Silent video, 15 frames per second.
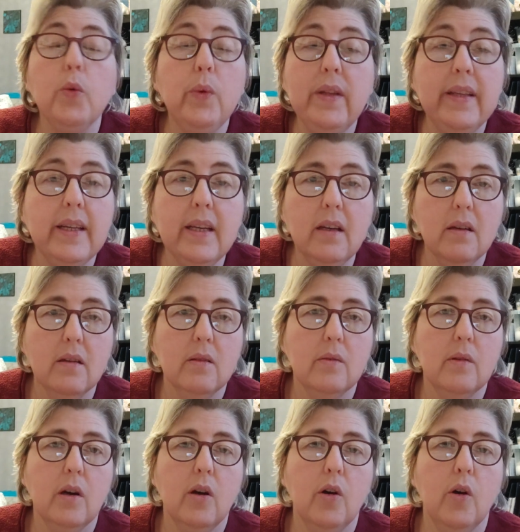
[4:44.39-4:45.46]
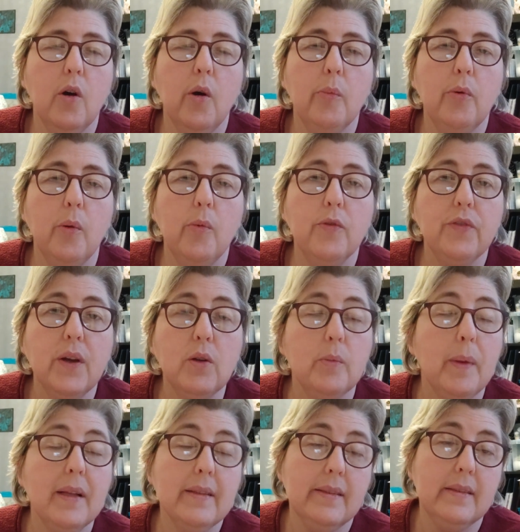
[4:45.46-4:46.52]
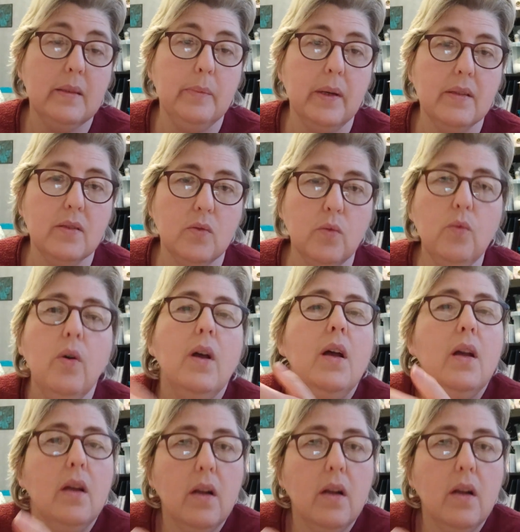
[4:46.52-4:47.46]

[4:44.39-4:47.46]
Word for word: ruiner pour me faire une participation.